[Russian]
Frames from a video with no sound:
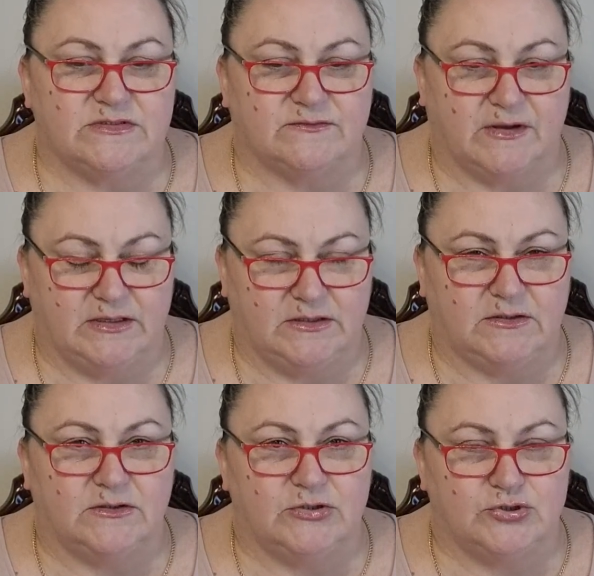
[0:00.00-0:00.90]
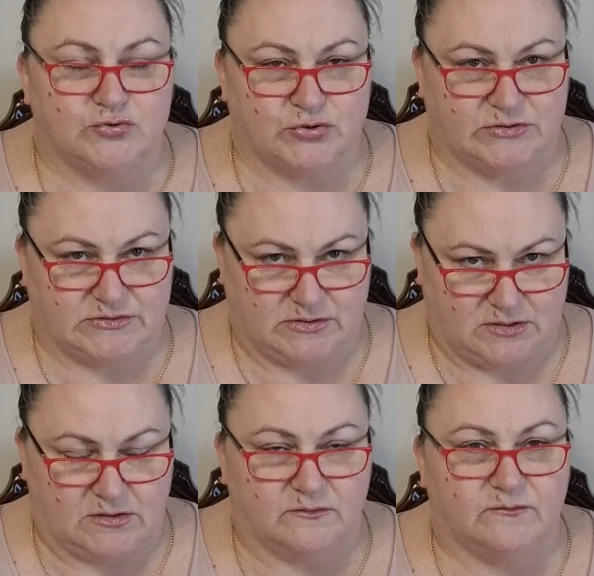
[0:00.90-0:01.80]
своих и чужих
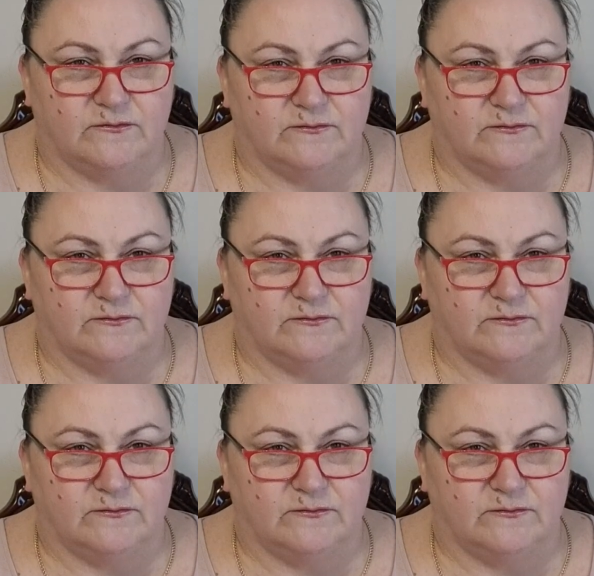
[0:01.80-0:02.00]
страхов.